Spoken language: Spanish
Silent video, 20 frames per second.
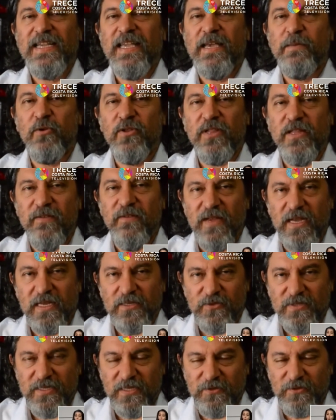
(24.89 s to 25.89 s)
que motiven
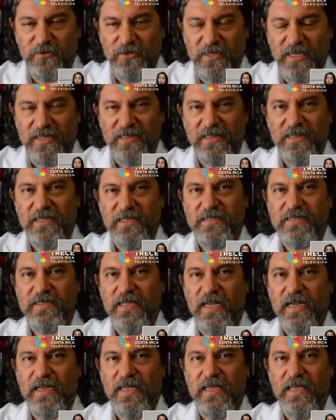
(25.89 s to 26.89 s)
a sus
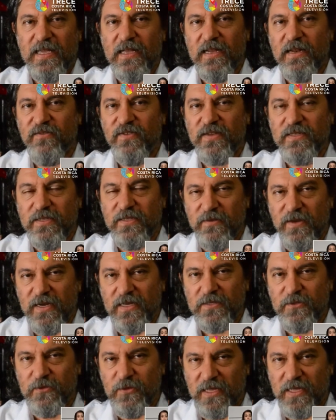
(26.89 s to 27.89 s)
estudiantes a que el
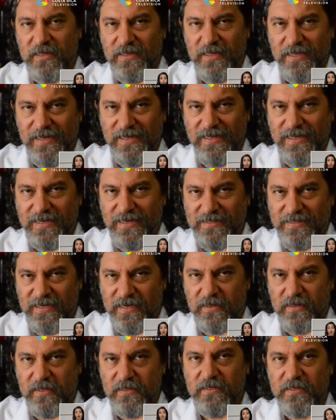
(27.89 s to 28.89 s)
Festival Estudiantil de las
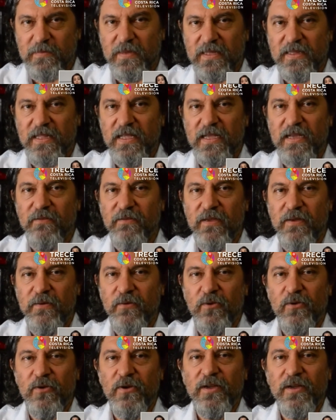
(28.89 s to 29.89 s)
Artes se mantenga
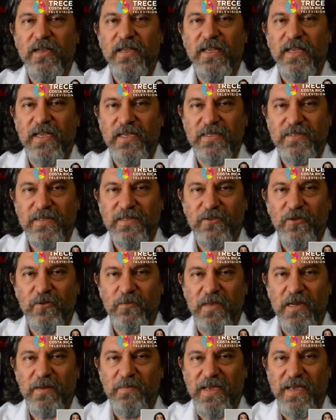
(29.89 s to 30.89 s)
vivo en este
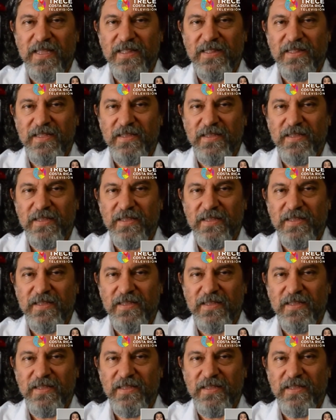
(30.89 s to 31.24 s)
2020.